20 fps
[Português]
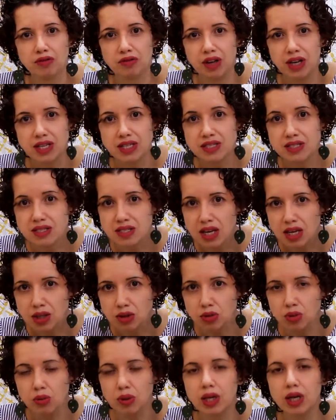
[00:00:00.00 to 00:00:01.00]
vem
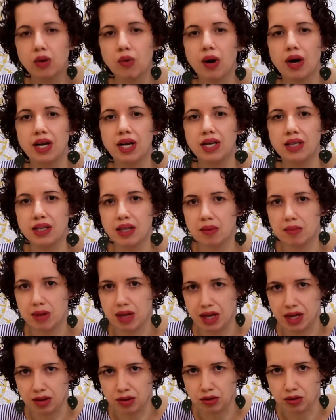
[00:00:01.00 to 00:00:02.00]
140
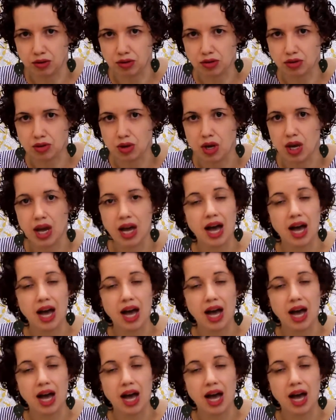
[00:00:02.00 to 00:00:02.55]
metros.